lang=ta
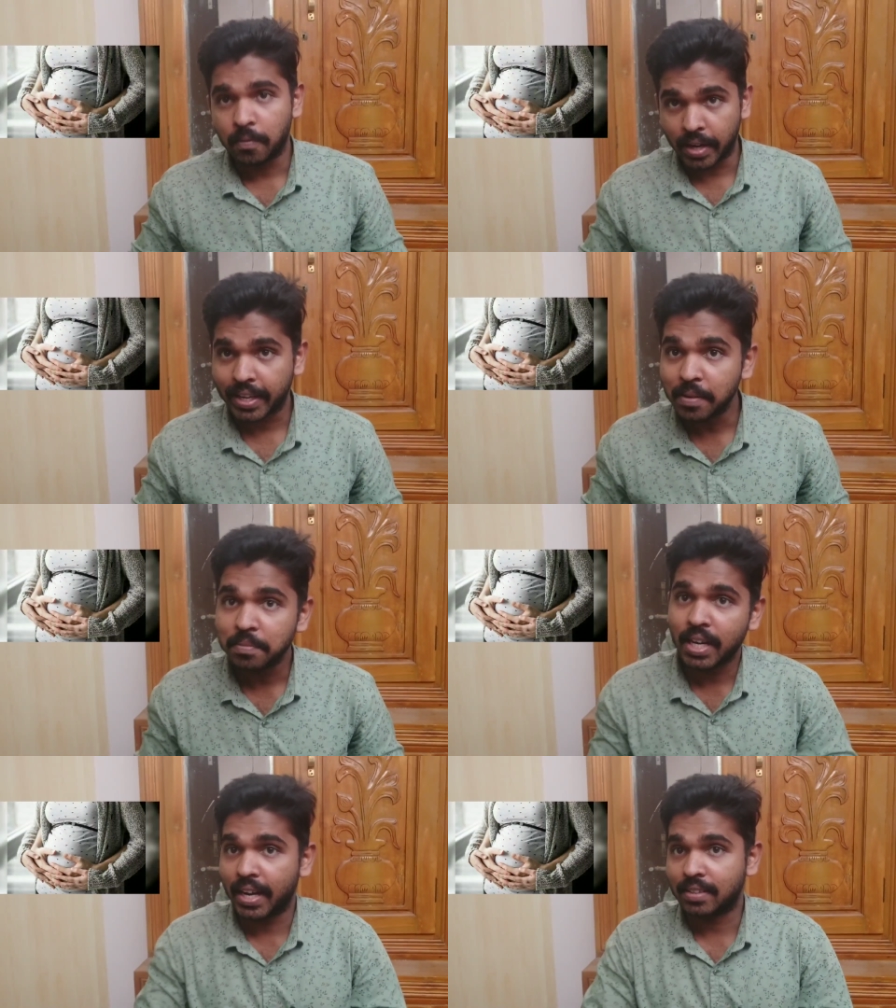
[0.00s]
வணக்கம்
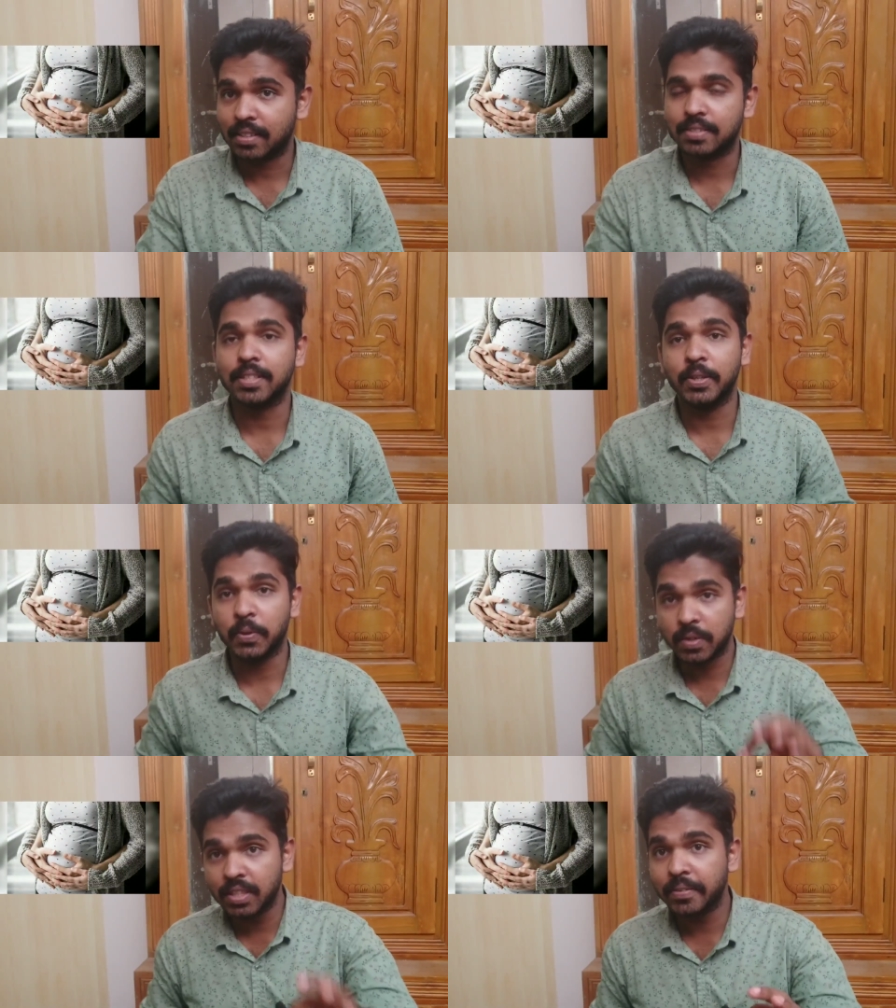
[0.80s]
நான் டாக்டர்
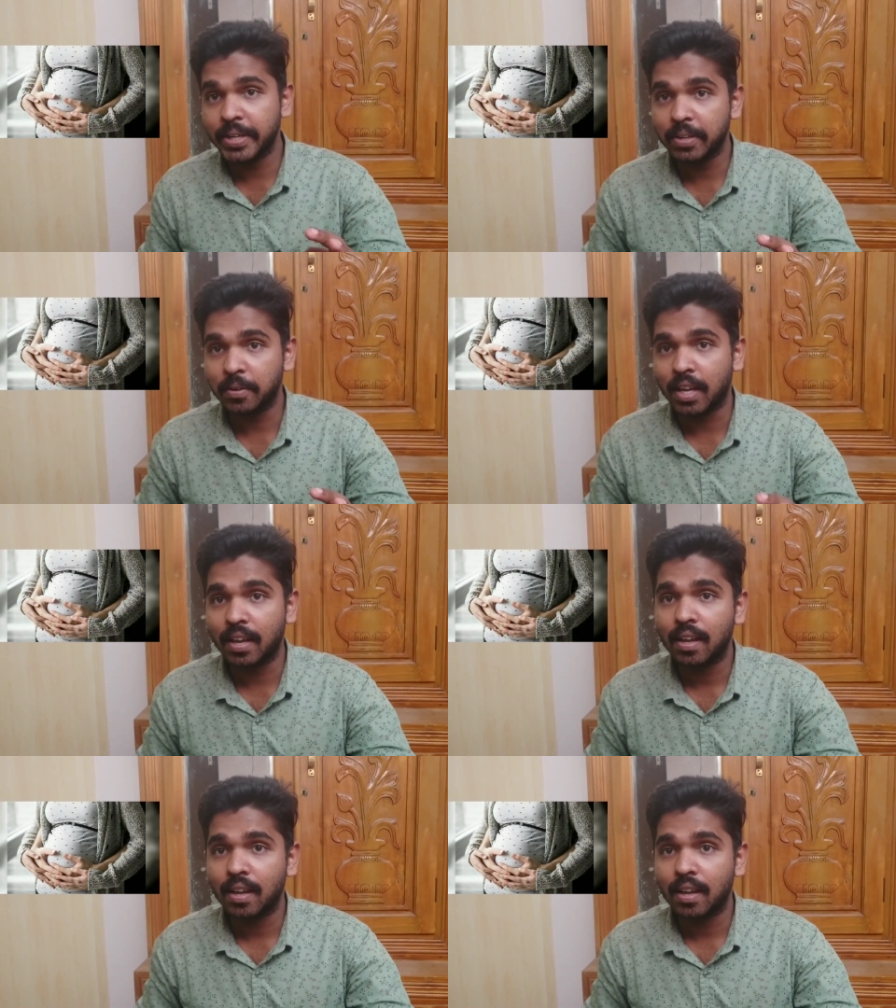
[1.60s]
கிறிஸ்டல்யூ இந்த வீடியோவில்